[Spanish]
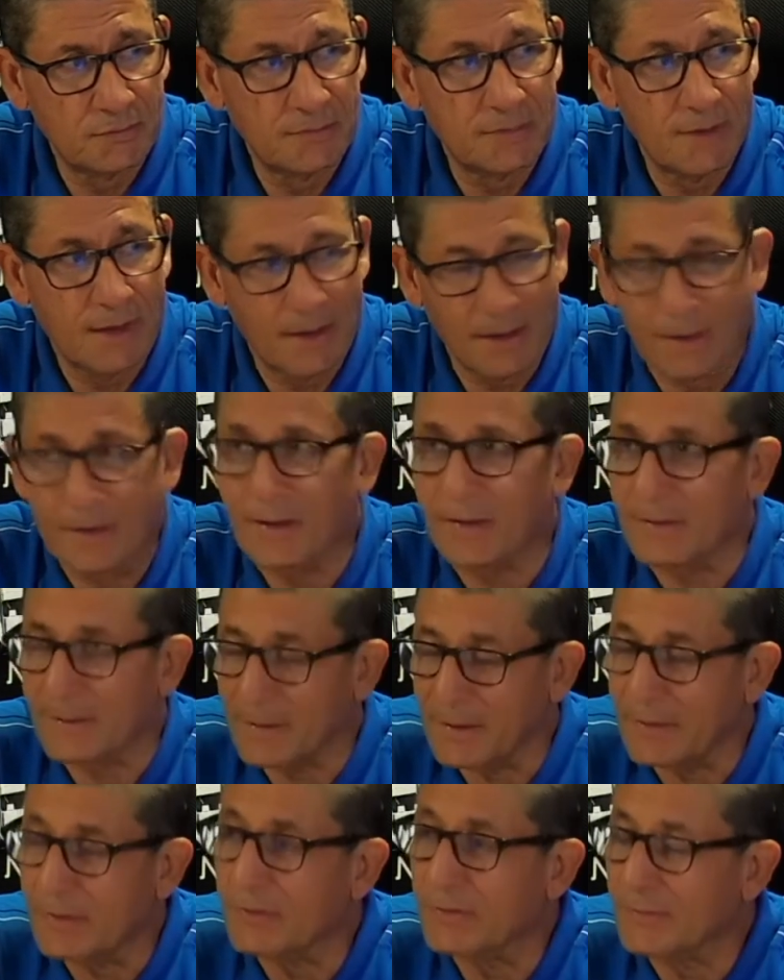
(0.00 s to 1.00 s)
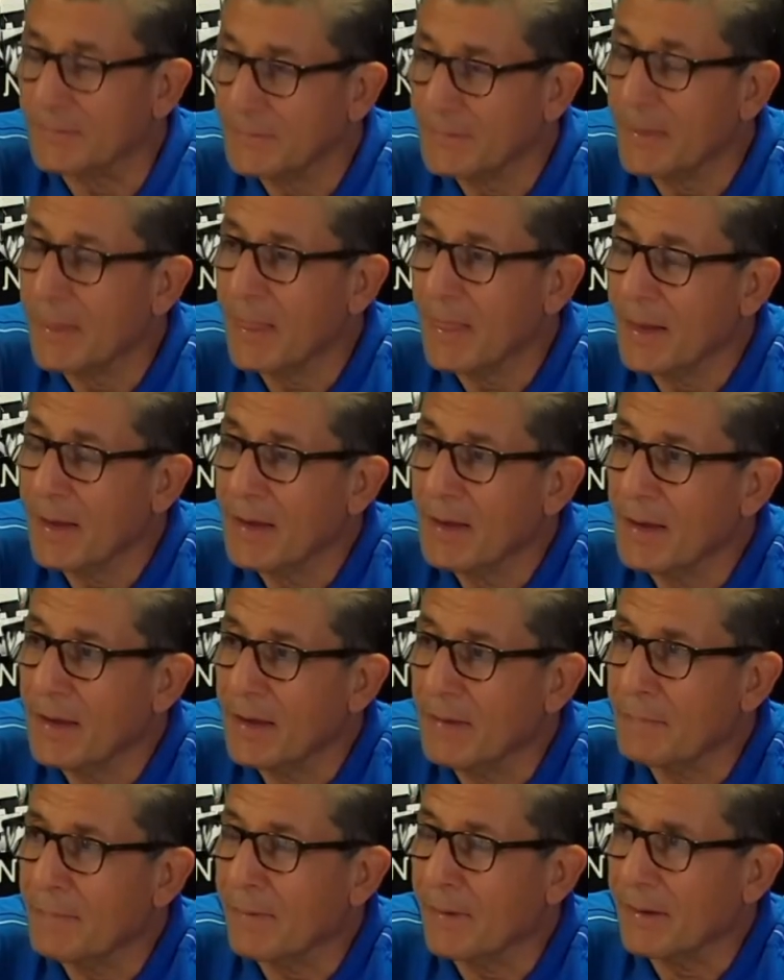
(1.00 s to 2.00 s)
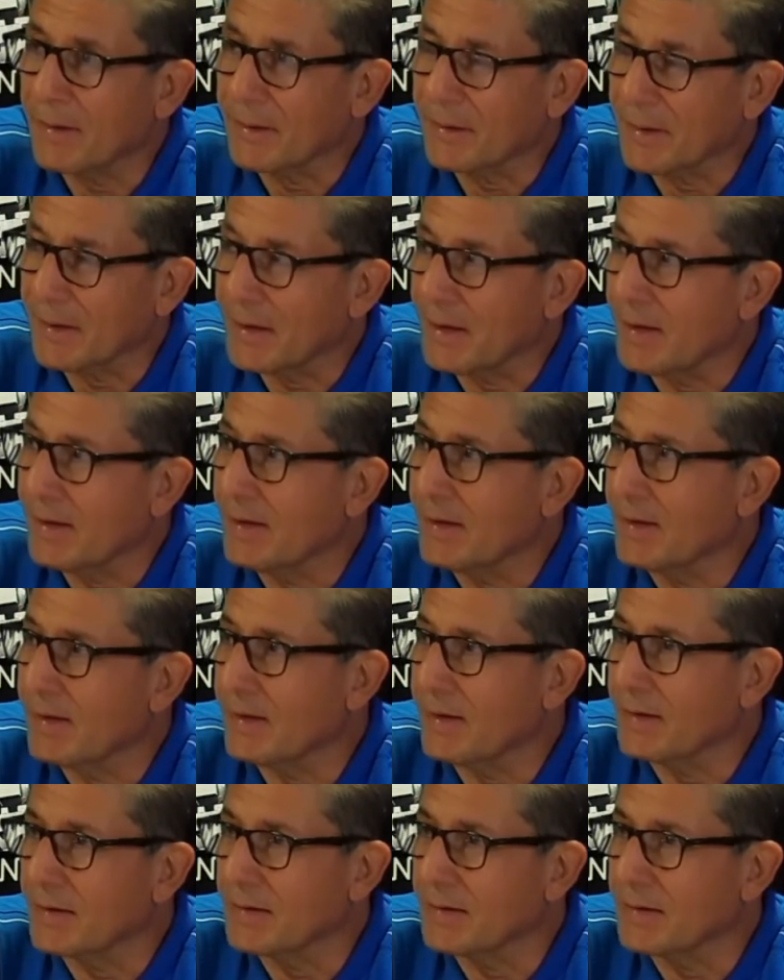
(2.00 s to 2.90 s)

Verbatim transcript: Hace ratico. Y perdí y seguí